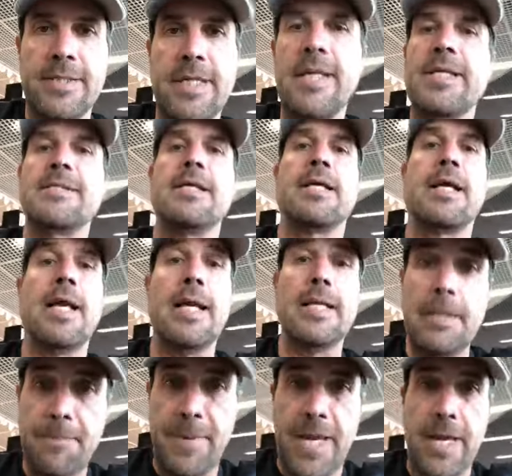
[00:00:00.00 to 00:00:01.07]
Quiere decir que el
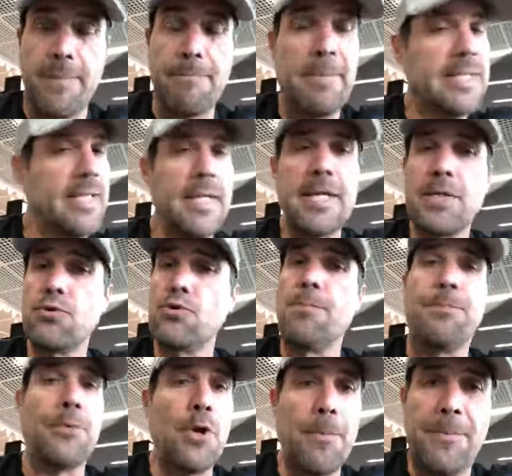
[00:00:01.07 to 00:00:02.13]
ATP va a tener su
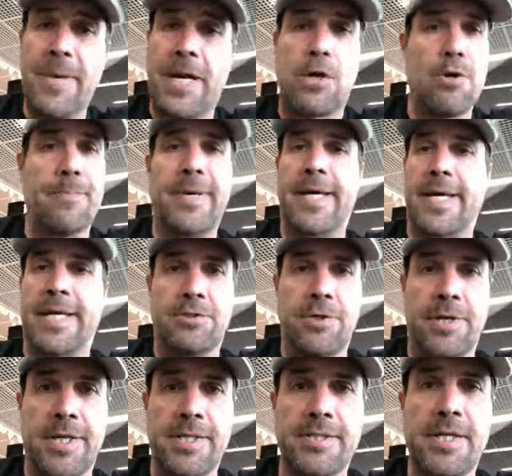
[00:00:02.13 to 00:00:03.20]
propia Copa de
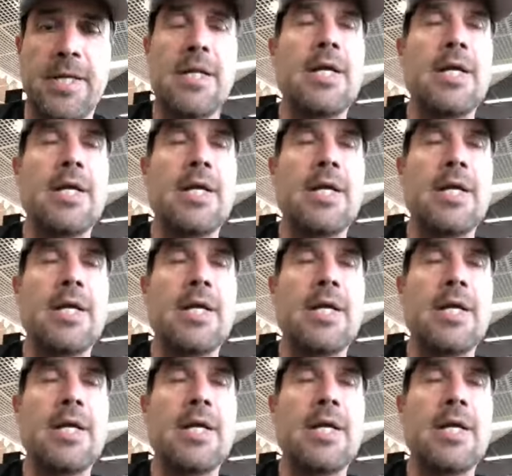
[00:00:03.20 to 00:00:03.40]
Naciones,